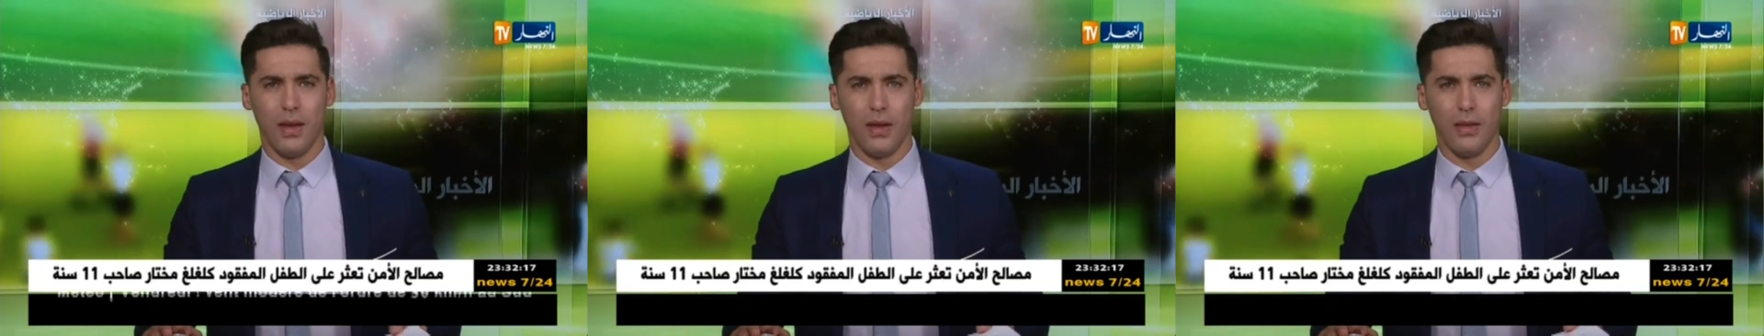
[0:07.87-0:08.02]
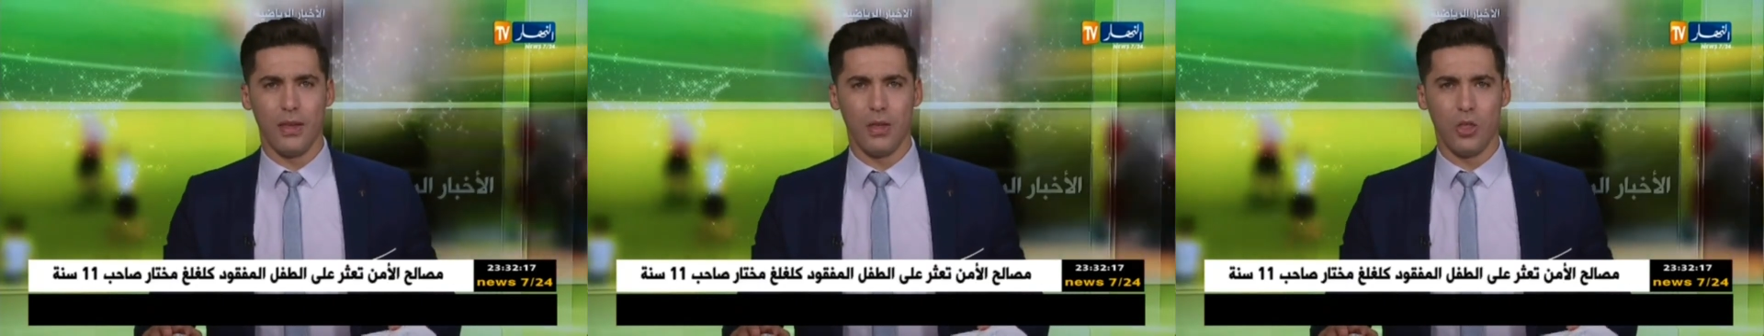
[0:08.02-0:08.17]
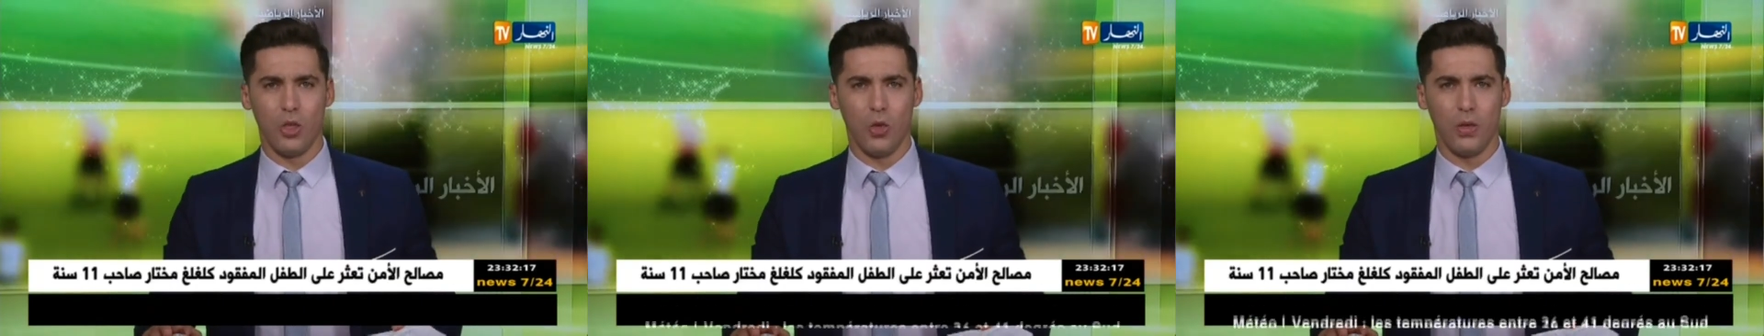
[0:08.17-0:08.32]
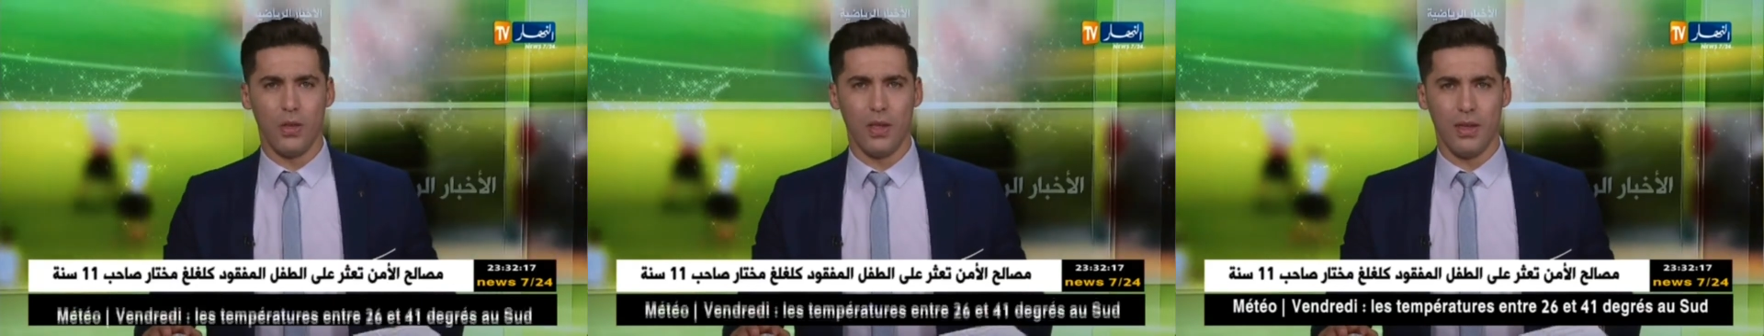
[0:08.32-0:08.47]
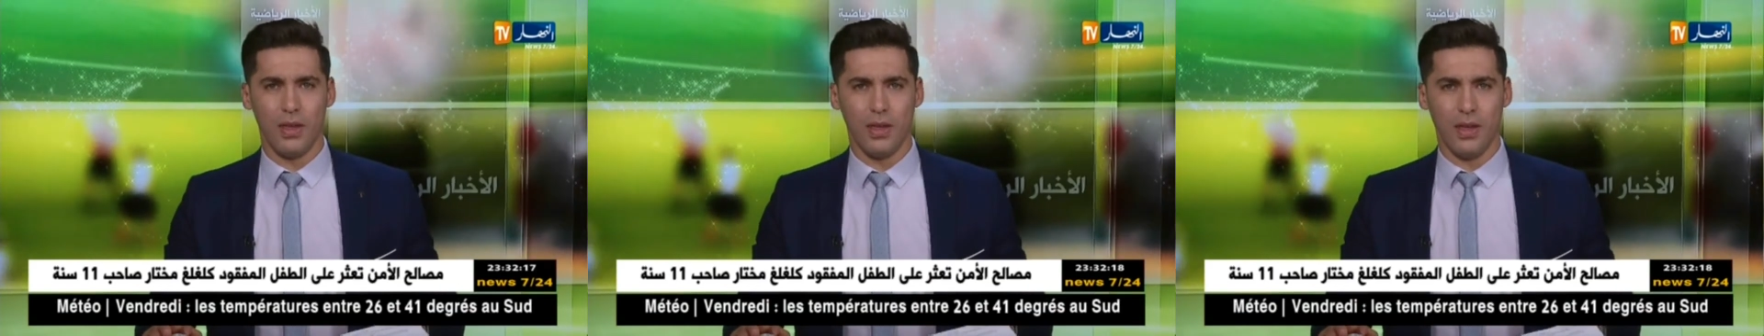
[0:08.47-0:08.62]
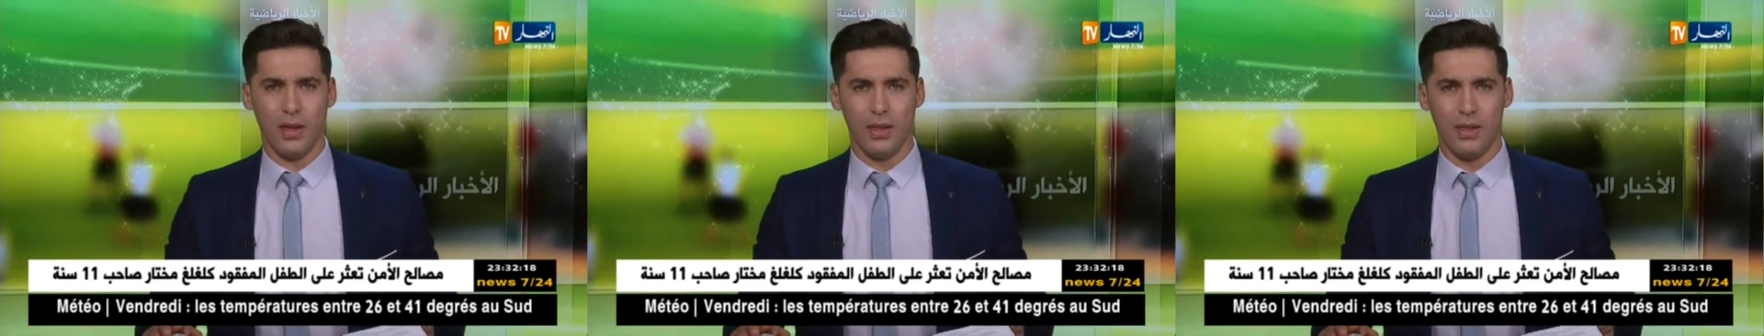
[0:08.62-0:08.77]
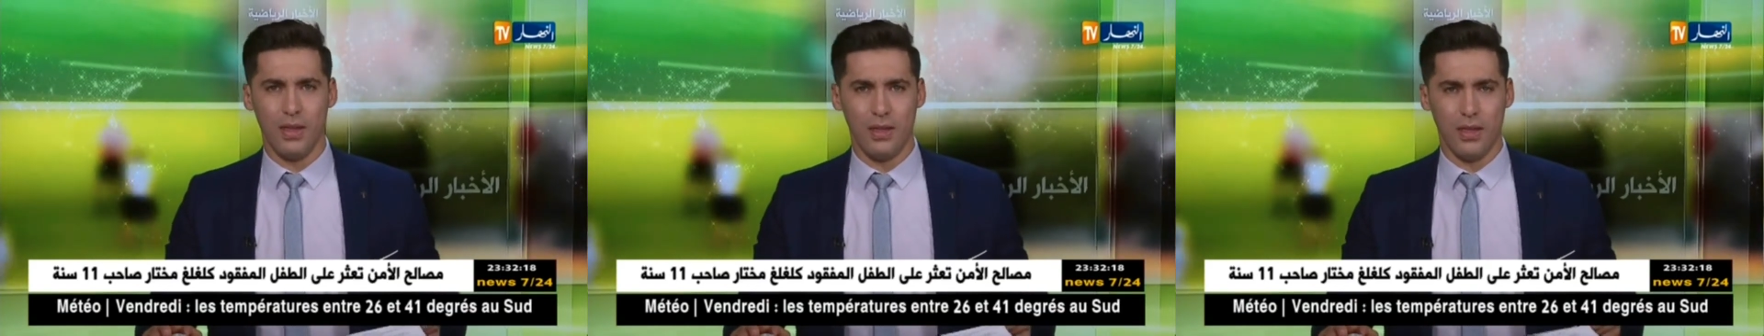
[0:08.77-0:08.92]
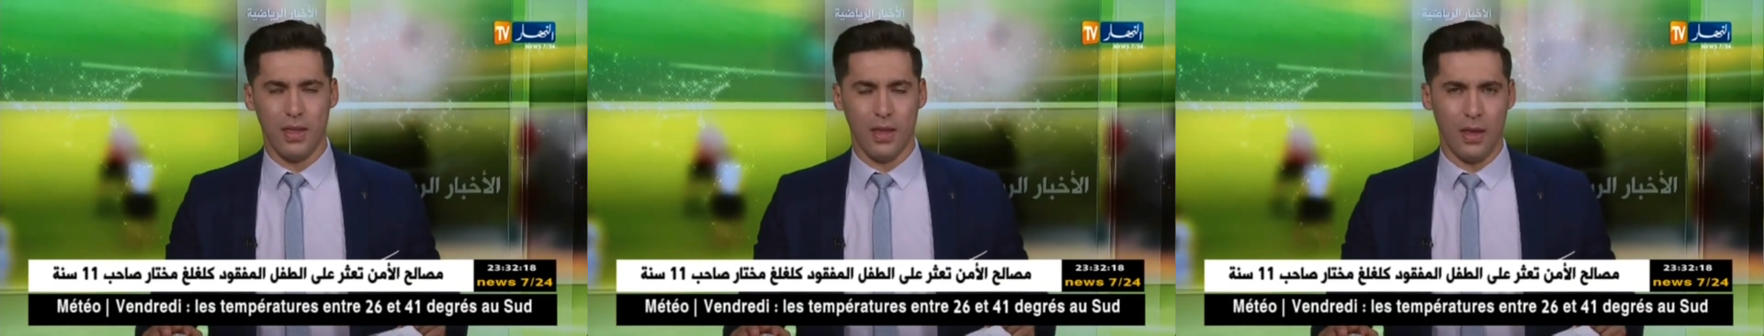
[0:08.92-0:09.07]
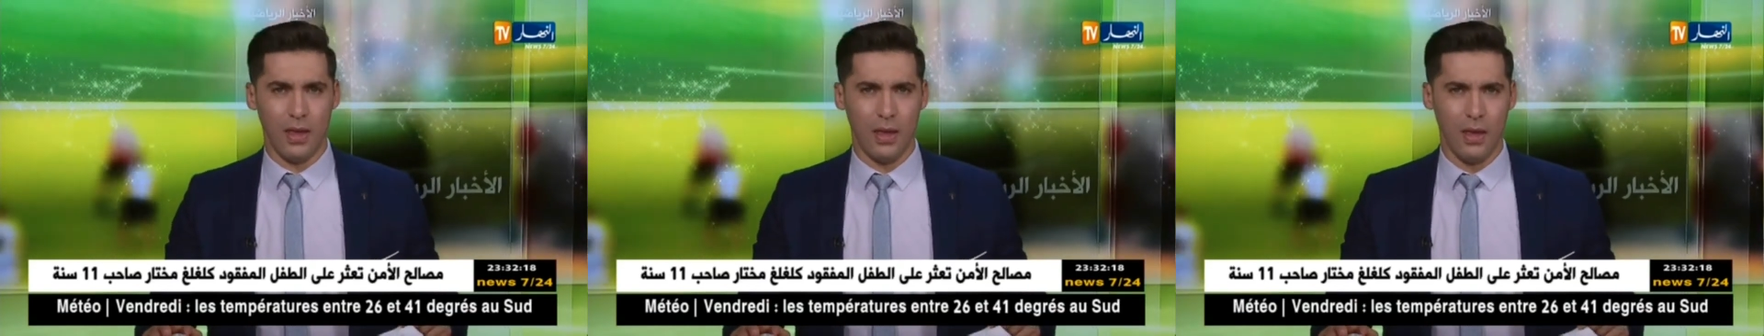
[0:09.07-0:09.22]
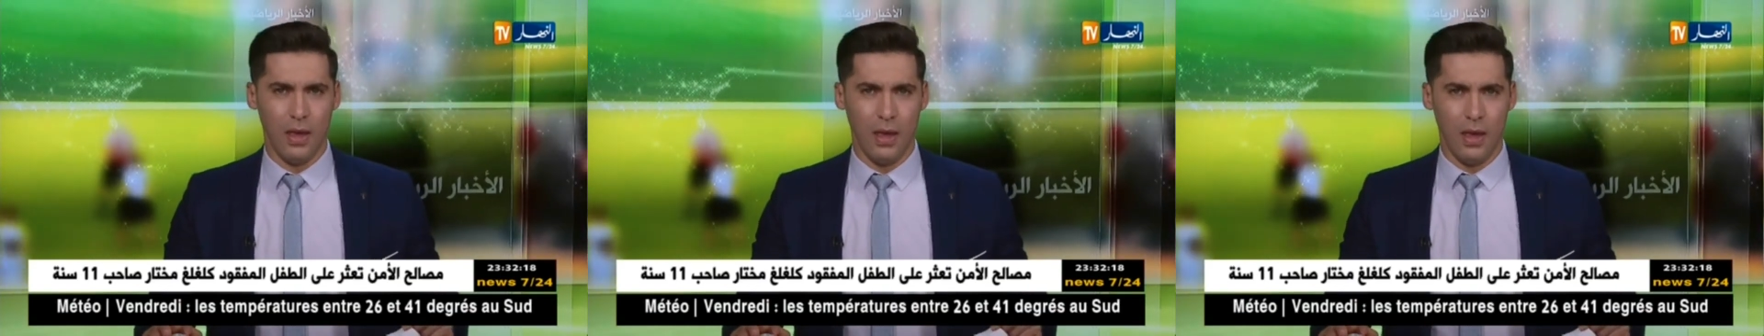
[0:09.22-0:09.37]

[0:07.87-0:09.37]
اي جهد كعادتها